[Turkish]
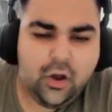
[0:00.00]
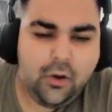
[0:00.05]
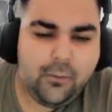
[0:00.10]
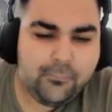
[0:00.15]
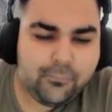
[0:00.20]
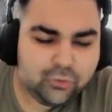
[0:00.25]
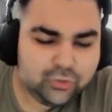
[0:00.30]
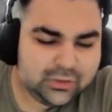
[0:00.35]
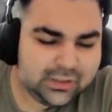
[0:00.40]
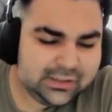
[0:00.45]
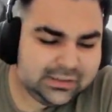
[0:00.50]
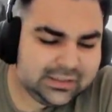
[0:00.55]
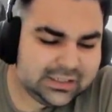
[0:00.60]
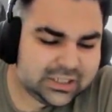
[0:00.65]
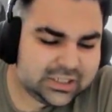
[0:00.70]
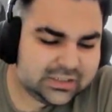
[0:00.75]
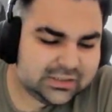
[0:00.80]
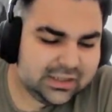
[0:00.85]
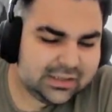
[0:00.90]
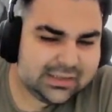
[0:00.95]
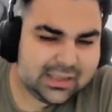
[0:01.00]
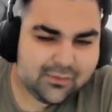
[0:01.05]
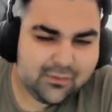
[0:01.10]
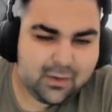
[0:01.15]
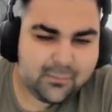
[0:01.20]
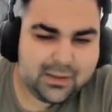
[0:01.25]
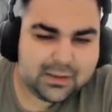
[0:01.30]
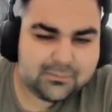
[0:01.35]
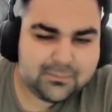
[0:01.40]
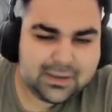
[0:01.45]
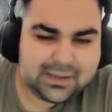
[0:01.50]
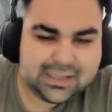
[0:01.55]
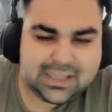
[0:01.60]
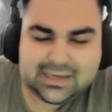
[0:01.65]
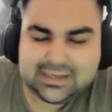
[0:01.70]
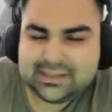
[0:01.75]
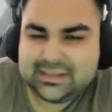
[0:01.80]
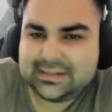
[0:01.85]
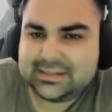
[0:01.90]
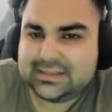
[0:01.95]
Bunların dışında devam etmek
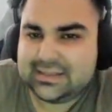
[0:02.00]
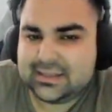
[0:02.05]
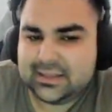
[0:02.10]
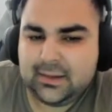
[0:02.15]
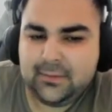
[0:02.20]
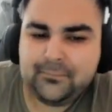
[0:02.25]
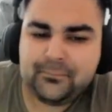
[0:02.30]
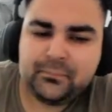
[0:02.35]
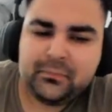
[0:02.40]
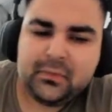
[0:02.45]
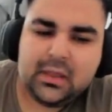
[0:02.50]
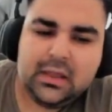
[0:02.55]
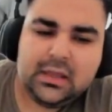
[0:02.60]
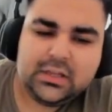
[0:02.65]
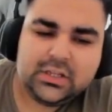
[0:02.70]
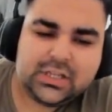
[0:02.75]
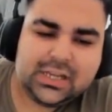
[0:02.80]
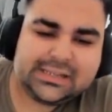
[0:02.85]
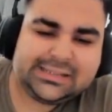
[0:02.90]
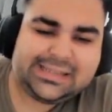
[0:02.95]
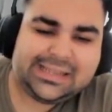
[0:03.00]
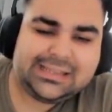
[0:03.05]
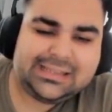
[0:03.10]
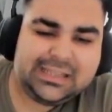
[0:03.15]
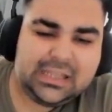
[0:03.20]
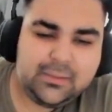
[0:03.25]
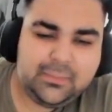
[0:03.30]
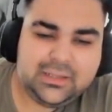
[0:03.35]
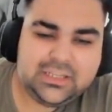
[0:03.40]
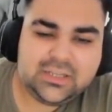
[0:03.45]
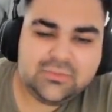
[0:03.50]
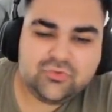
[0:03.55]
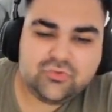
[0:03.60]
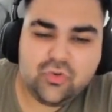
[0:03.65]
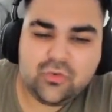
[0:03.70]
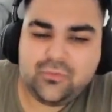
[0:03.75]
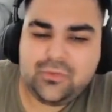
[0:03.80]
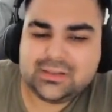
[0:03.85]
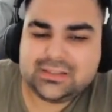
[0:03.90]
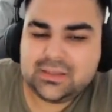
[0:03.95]
gerekirse de şahsen diyebileceğim
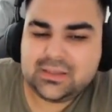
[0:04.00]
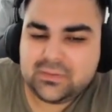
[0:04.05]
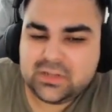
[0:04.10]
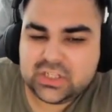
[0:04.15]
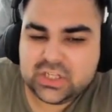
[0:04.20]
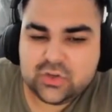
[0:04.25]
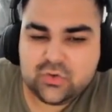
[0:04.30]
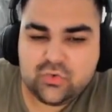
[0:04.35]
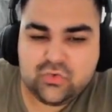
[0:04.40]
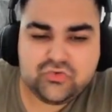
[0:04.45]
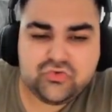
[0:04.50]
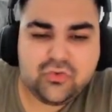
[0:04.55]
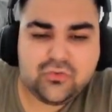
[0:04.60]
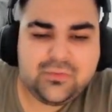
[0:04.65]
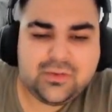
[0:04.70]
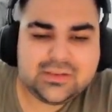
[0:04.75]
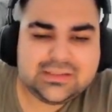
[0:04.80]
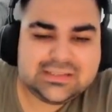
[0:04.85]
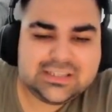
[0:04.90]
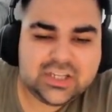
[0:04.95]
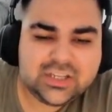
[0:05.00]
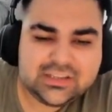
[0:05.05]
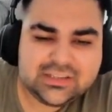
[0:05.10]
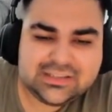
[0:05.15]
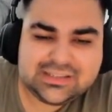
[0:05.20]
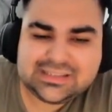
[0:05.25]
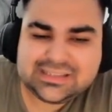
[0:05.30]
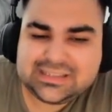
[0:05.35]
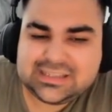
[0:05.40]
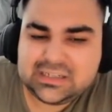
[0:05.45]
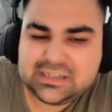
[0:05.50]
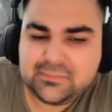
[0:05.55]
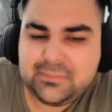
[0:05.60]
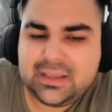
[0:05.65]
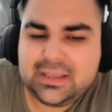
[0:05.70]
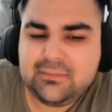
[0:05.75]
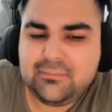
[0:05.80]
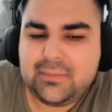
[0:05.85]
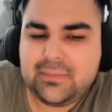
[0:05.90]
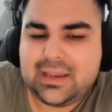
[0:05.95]
çok fazla bir şey yok. Çok fazla canınızı
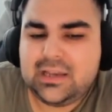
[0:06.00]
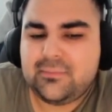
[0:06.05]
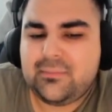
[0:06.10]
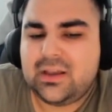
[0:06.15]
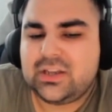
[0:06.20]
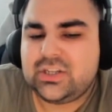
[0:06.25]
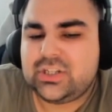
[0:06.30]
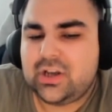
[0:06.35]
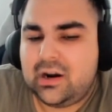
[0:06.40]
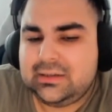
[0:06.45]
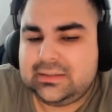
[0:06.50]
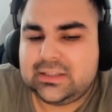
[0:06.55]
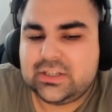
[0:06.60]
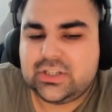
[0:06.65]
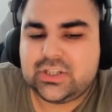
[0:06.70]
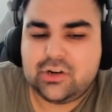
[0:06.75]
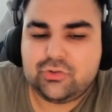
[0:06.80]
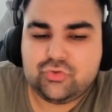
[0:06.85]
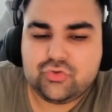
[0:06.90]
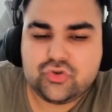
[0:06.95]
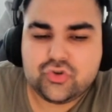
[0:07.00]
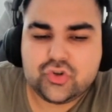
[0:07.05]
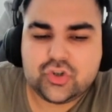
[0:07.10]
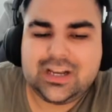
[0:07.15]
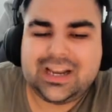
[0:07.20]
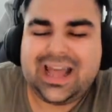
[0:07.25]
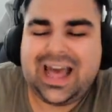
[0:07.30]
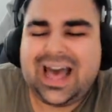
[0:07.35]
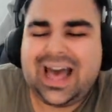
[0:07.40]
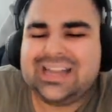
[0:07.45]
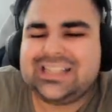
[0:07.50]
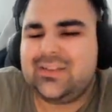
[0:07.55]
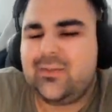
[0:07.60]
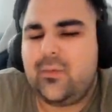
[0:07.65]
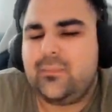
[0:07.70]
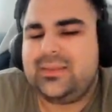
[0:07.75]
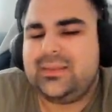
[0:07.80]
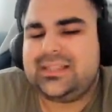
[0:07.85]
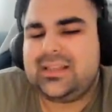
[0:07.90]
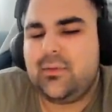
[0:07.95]
sıkmayın. Belli baş artışlar, düşüşler her
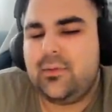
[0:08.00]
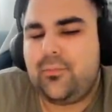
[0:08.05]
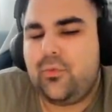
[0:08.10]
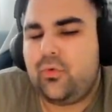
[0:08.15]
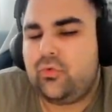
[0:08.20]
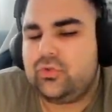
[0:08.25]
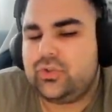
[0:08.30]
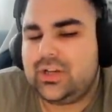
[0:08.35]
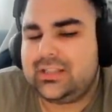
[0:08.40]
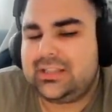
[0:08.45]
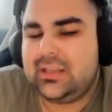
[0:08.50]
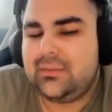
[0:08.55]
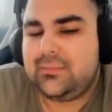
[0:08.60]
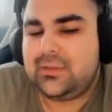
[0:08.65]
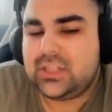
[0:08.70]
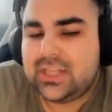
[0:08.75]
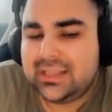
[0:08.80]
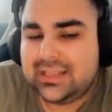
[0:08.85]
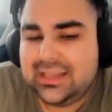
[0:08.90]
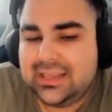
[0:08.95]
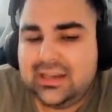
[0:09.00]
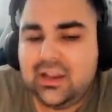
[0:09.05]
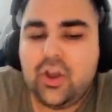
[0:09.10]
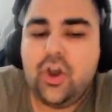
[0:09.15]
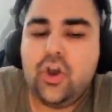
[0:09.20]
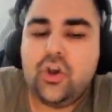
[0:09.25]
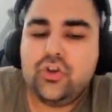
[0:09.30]
zaman bir sebebi olacak diye bir şey değil.